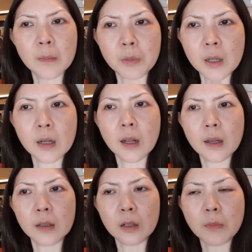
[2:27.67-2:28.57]

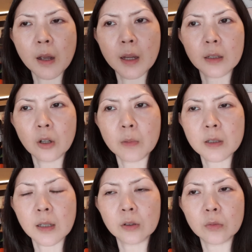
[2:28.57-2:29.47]
pilihlah yang terbaik nomor
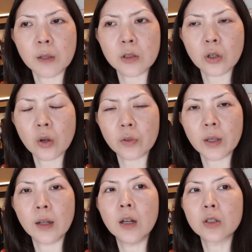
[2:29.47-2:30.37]
satu Pak
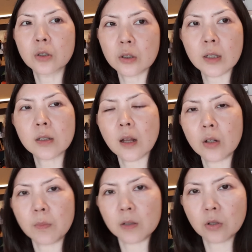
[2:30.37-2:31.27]
Jokowi sukses
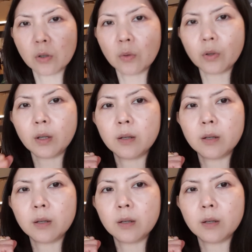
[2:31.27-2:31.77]
selalu Pak Jokowi